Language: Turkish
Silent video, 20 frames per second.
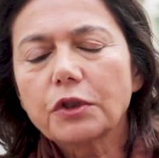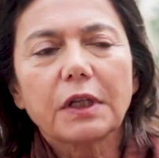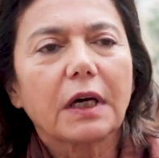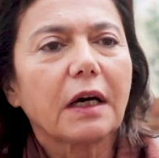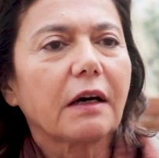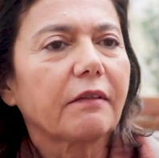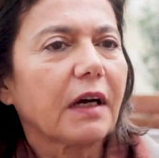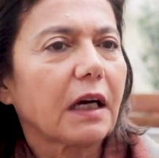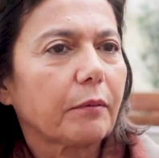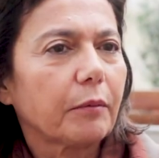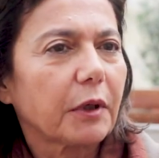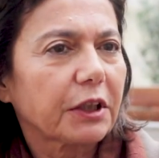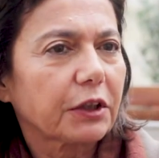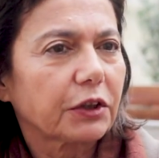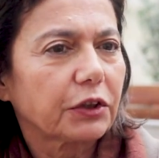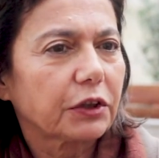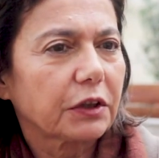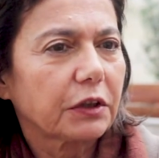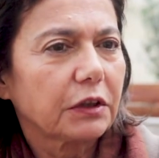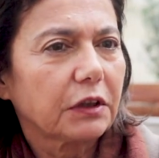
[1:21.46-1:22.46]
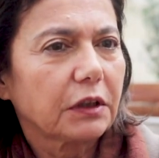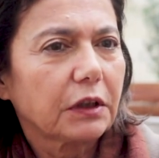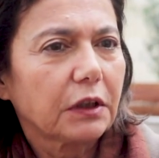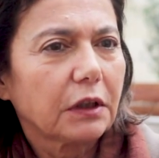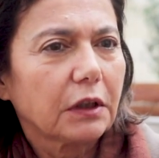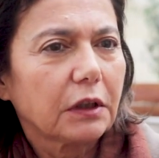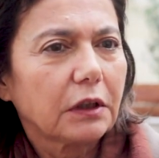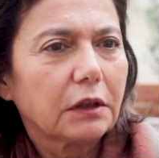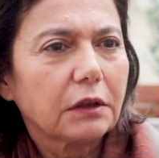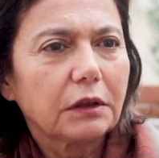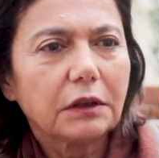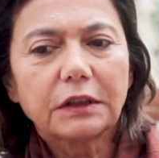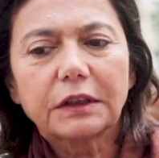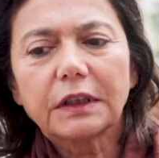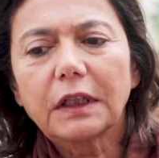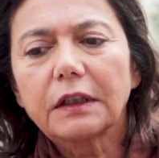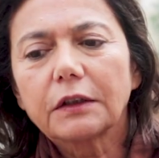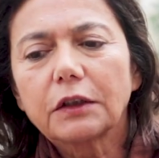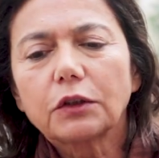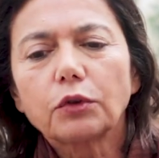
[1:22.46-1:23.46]
gözdağı vermek için,
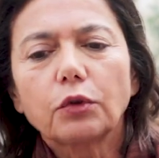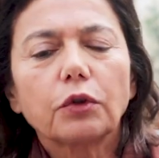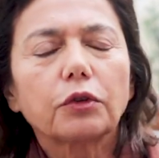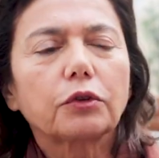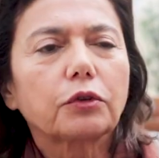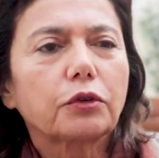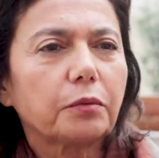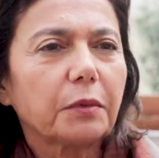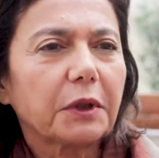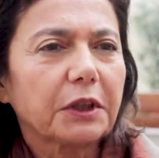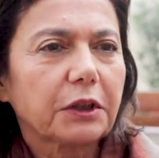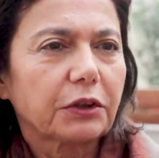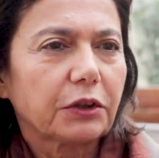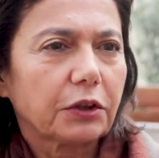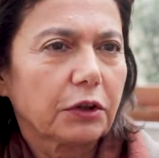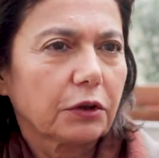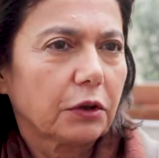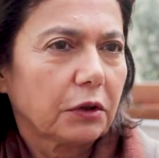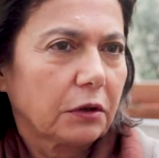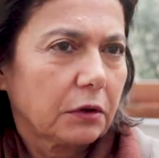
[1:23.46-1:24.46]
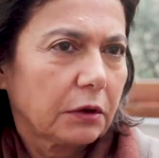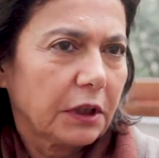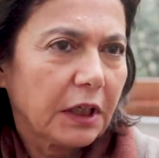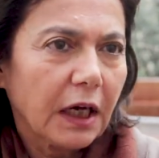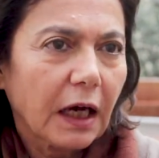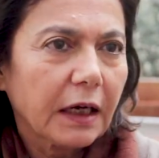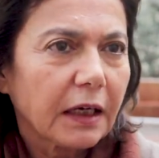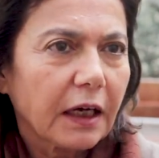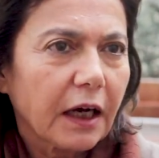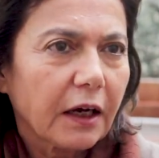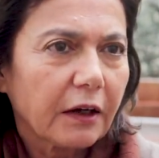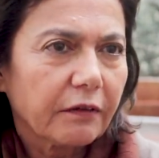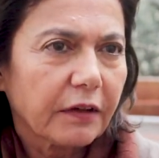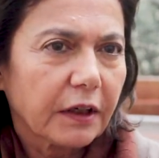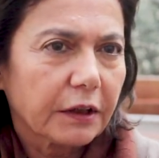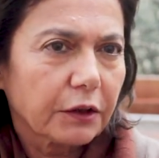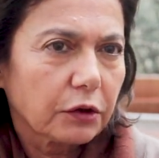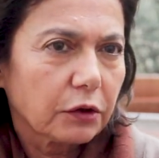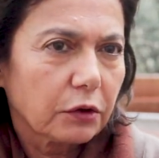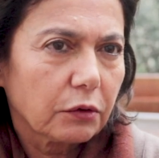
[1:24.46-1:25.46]
insanları korkutmak için
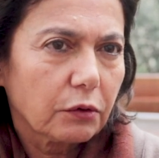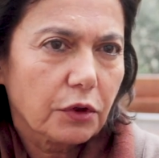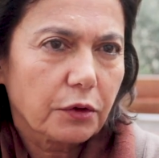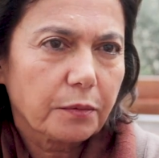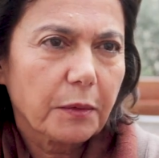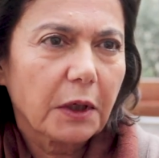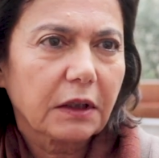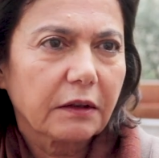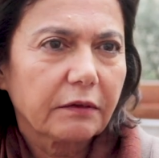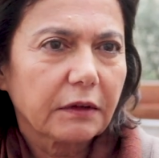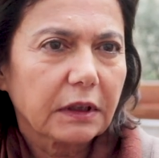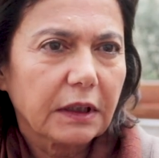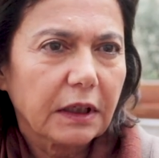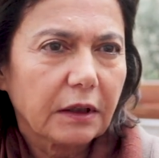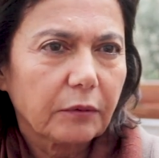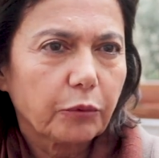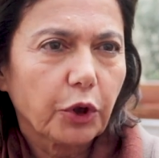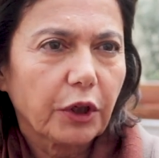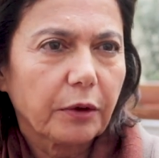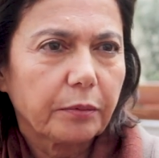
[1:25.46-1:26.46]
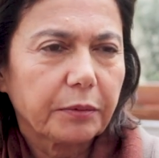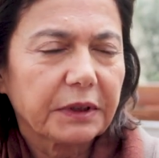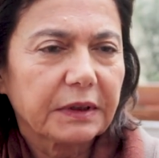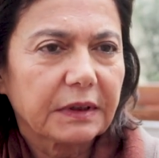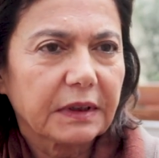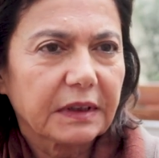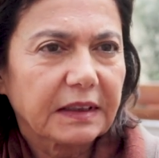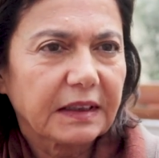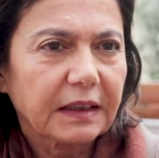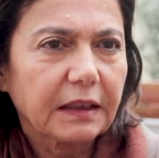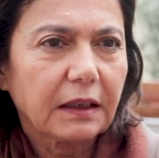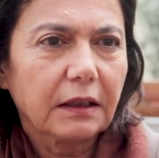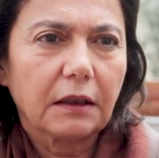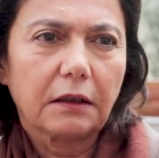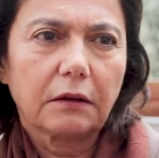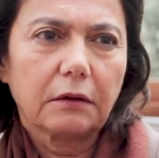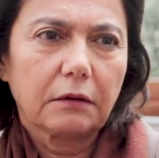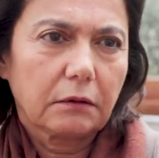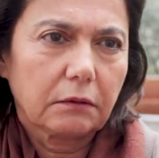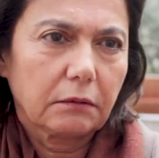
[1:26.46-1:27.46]
diyenler var. Osman Kavala'ya bu
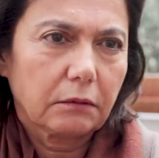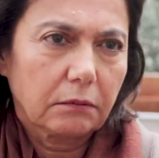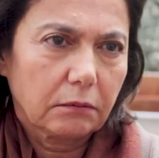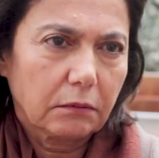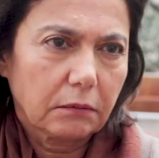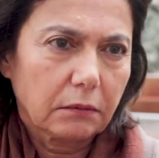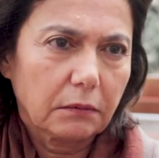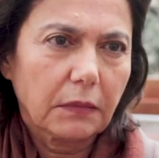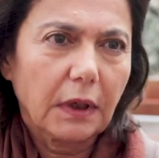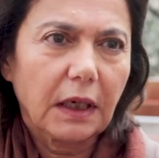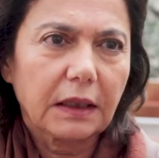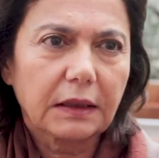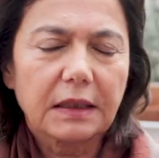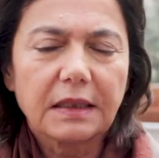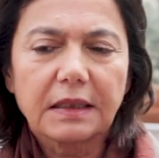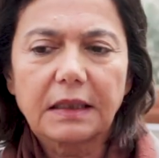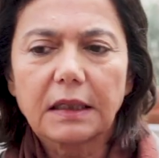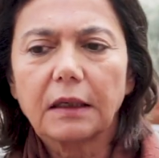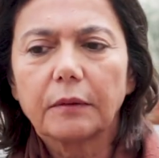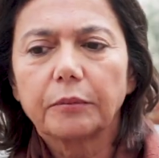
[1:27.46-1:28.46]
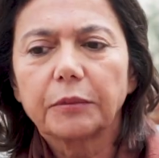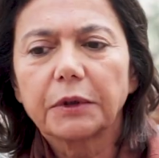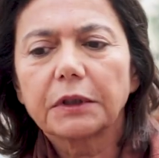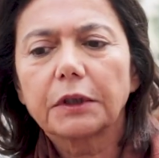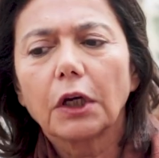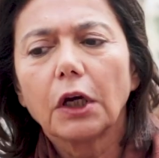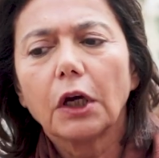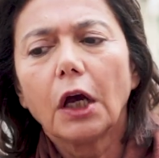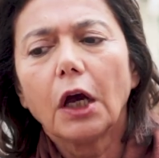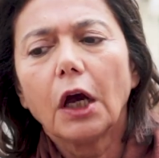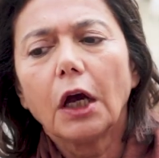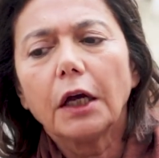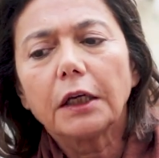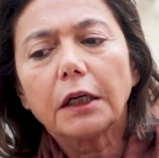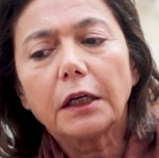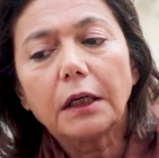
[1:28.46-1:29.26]
yapıldıysa herkese yapılır.